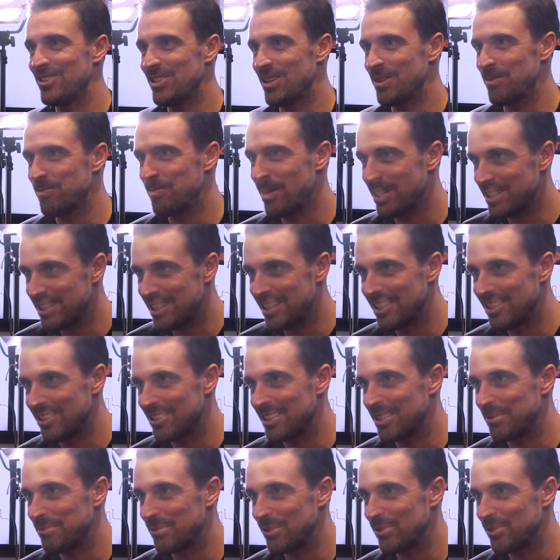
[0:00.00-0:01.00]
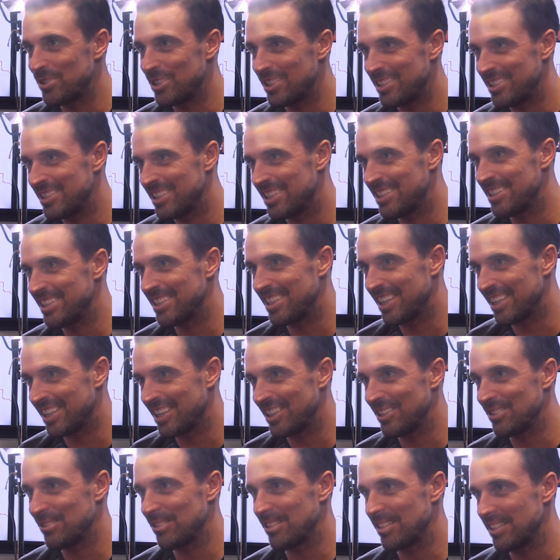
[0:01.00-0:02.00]
wziąłem pasty do zębów, czyli rzeczy
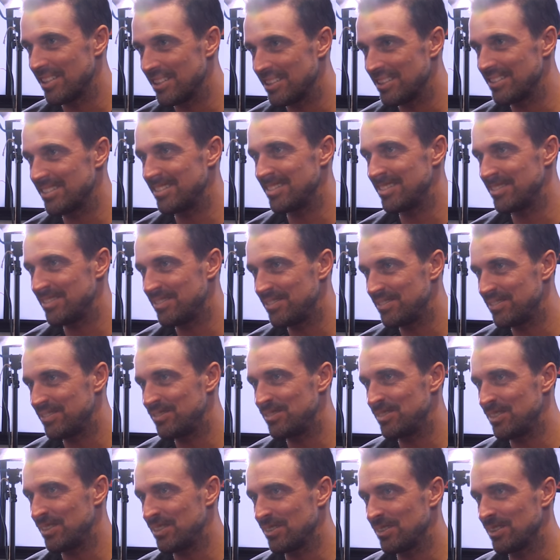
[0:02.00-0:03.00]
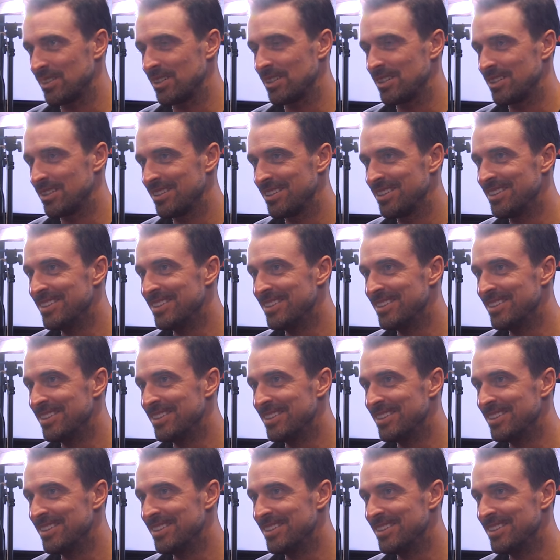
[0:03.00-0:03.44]
takich, które... Uff, A ty masz taki